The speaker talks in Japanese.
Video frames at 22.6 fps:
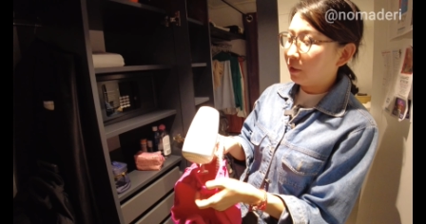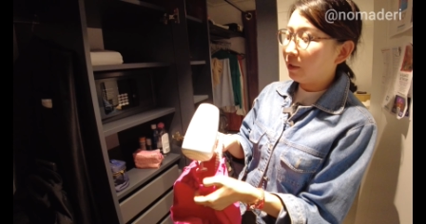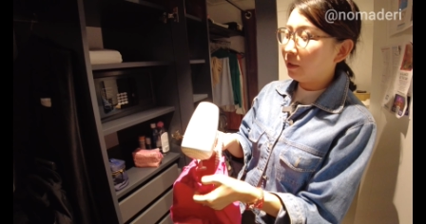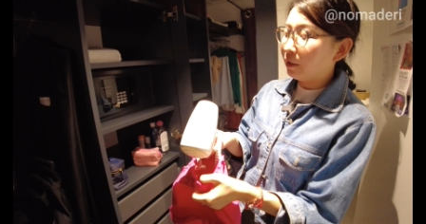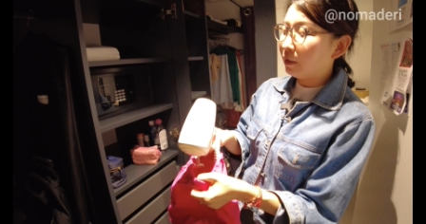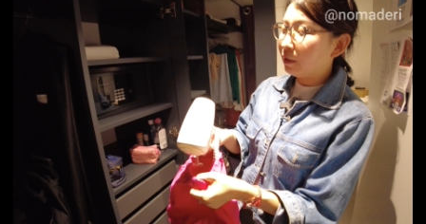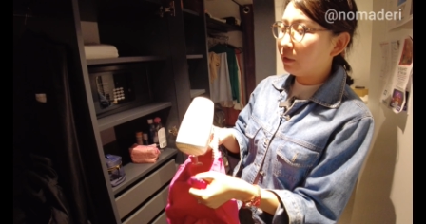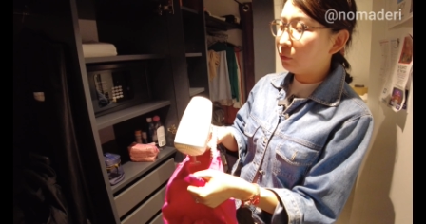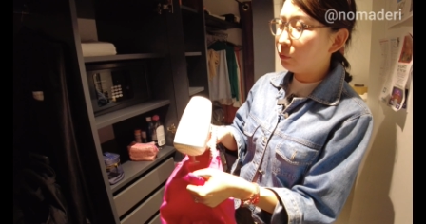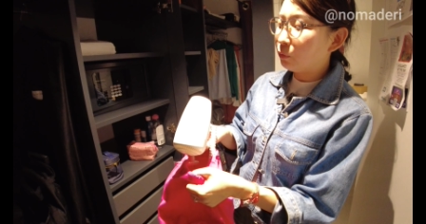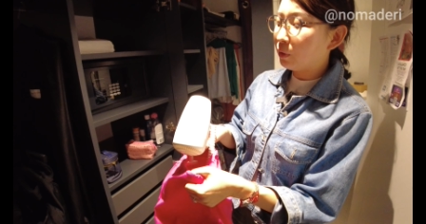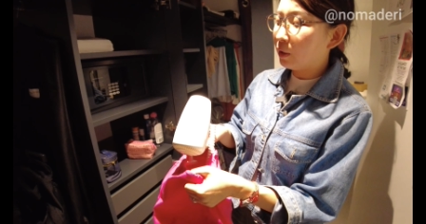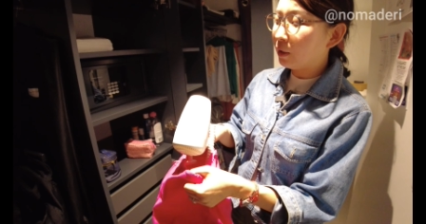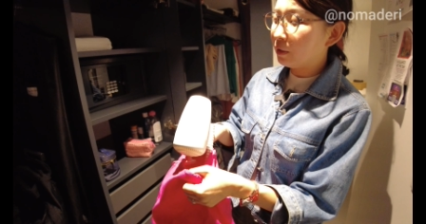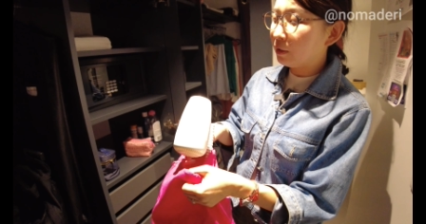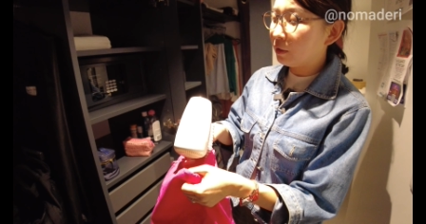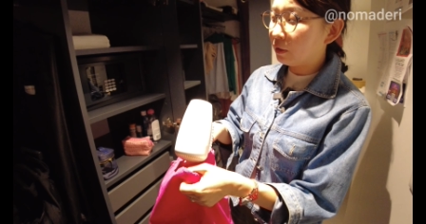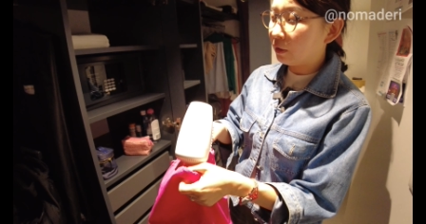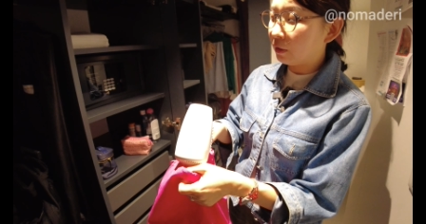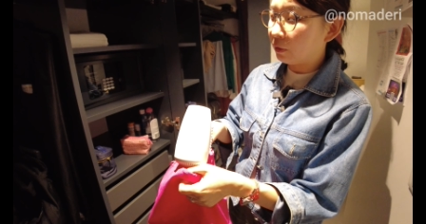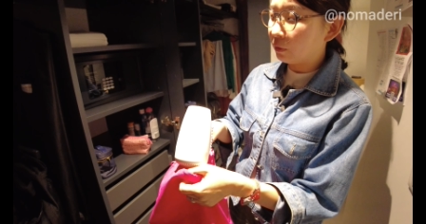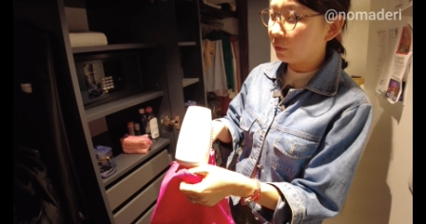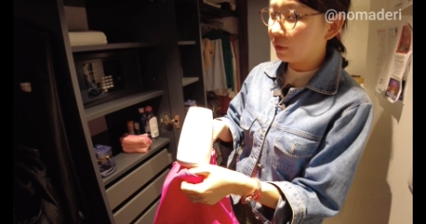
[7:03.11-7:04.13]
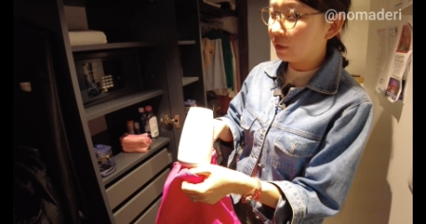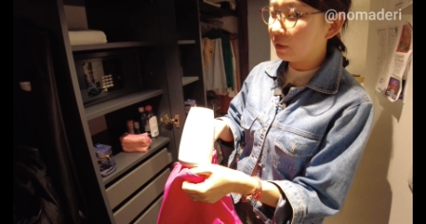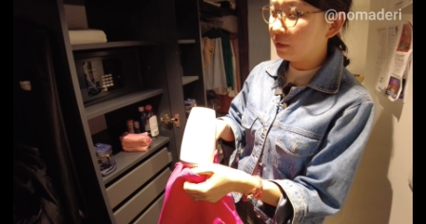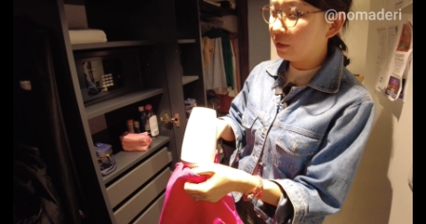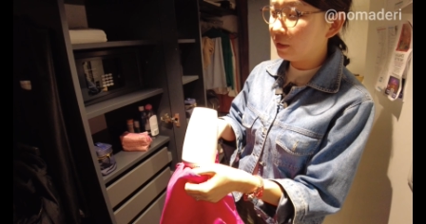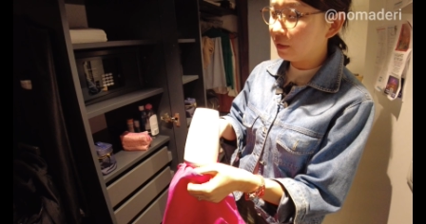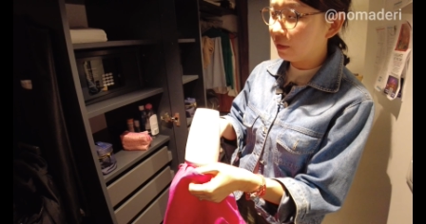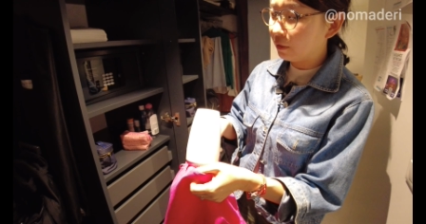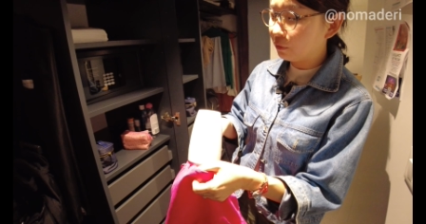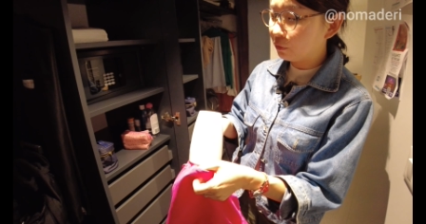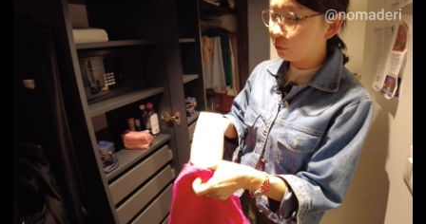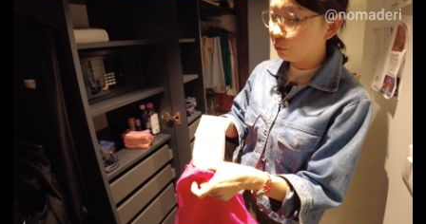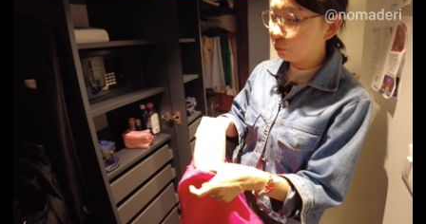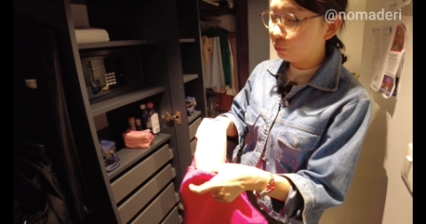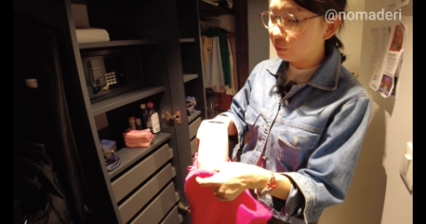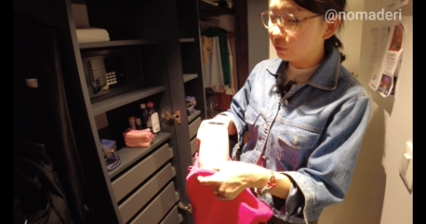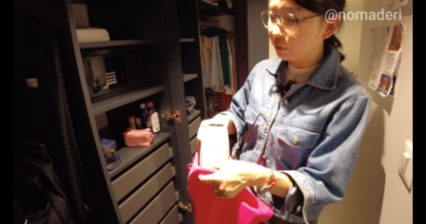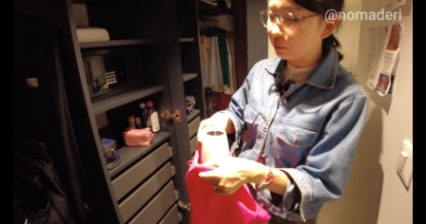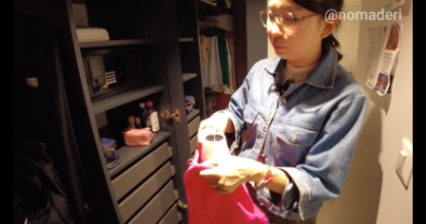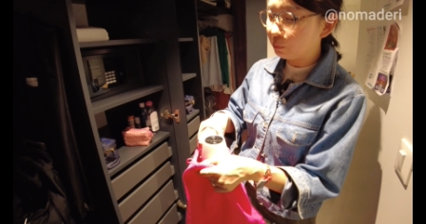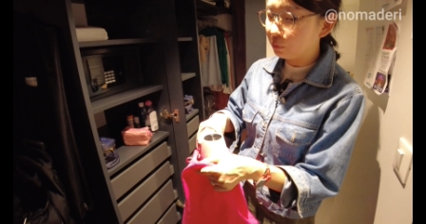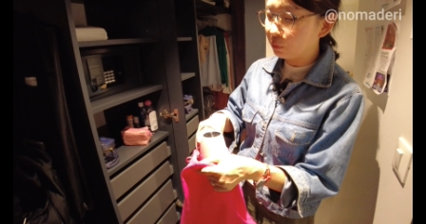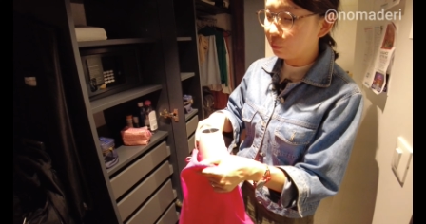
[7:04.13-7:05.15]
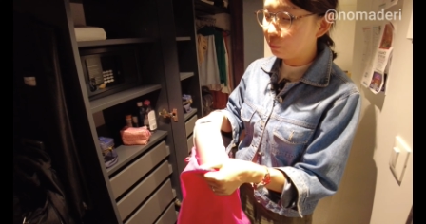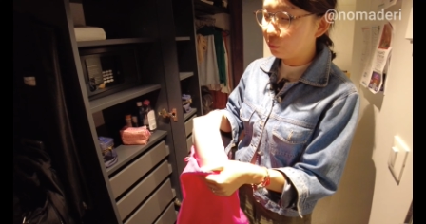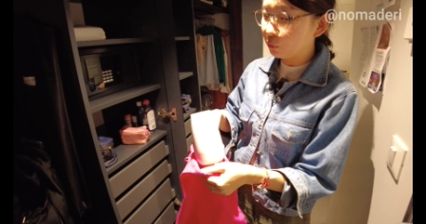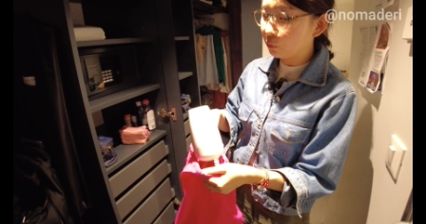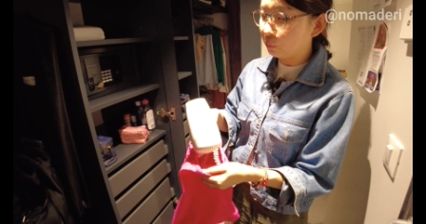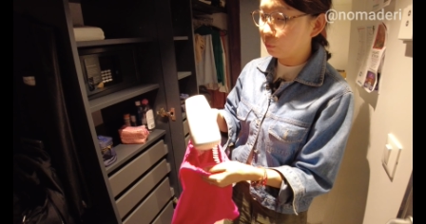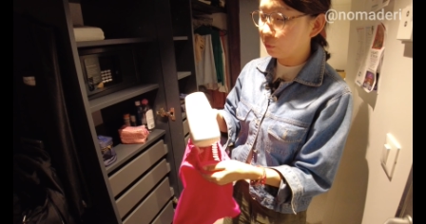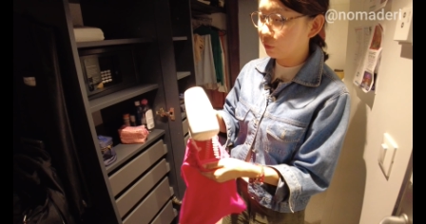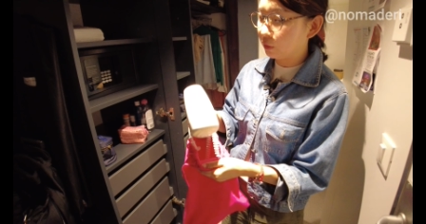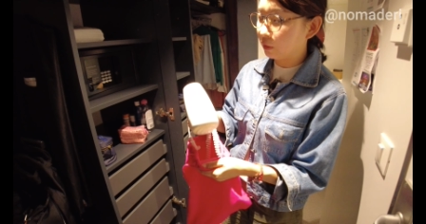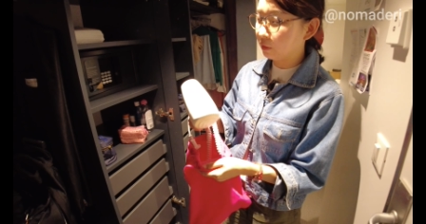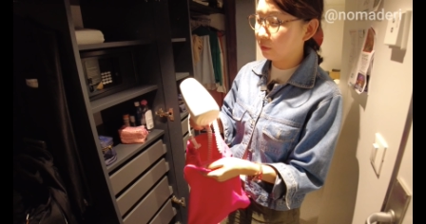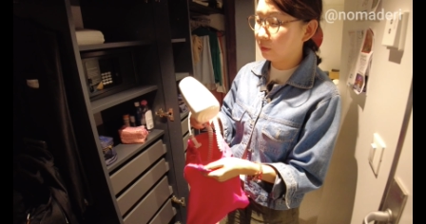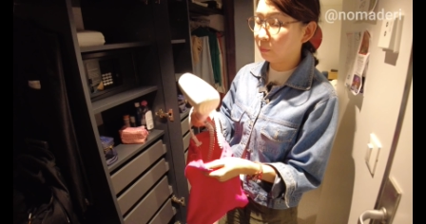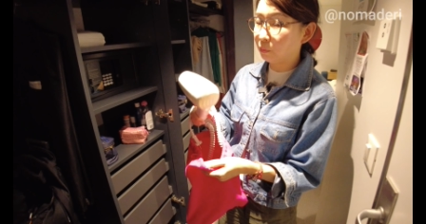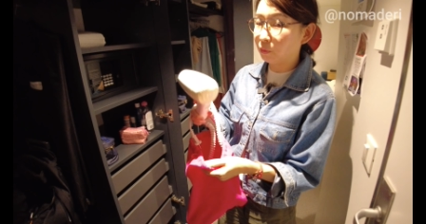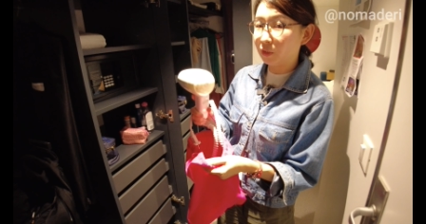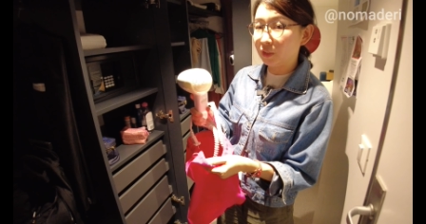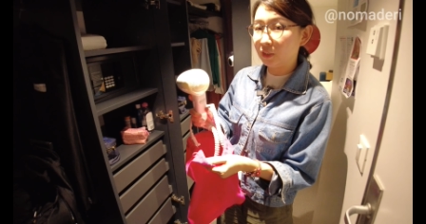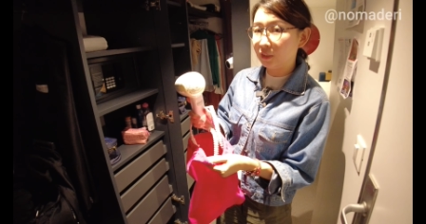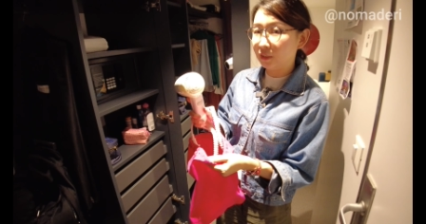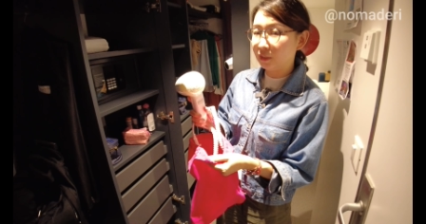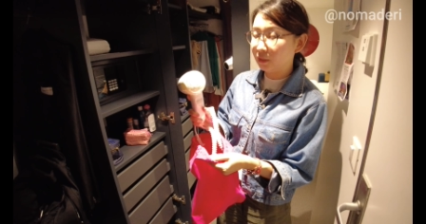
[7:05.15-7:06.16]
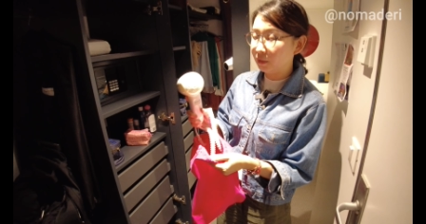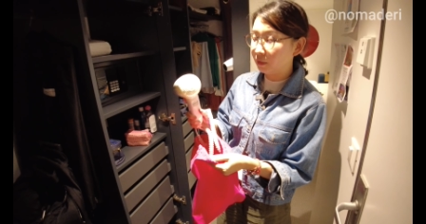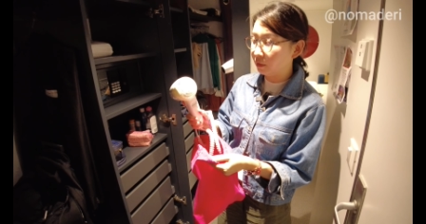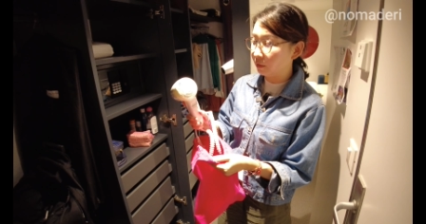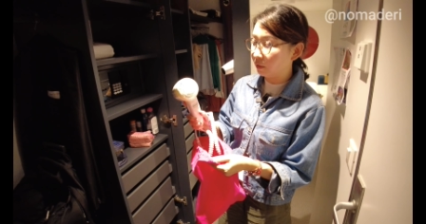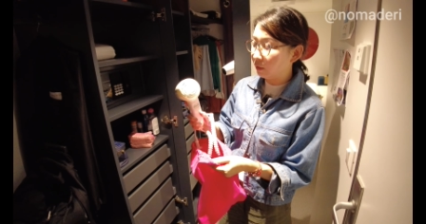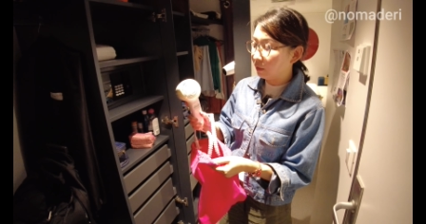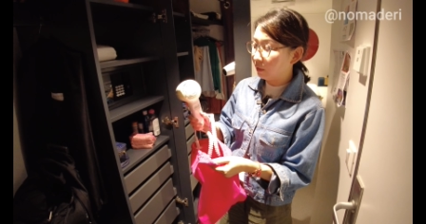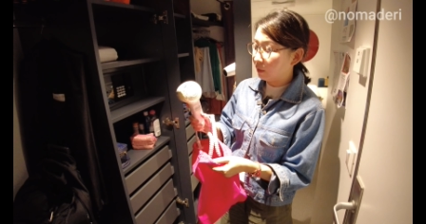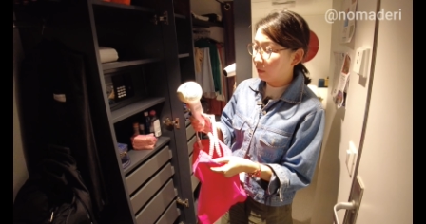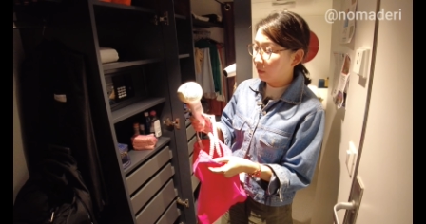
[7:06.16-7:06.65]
ヘアドライヤー気になる人は自分のもの持ってきてもいいし